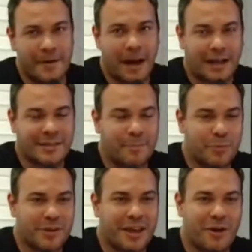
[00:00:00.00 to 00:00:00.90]
Até
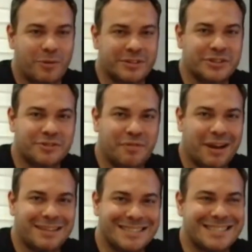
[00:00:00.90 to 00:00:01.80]
porque quando a gente
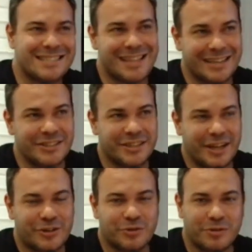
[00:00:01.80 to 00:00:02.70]
fala de stand,
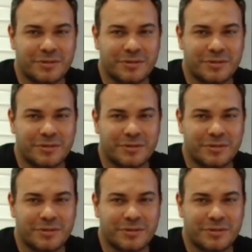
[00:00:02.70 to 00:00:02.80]
né, Júlio?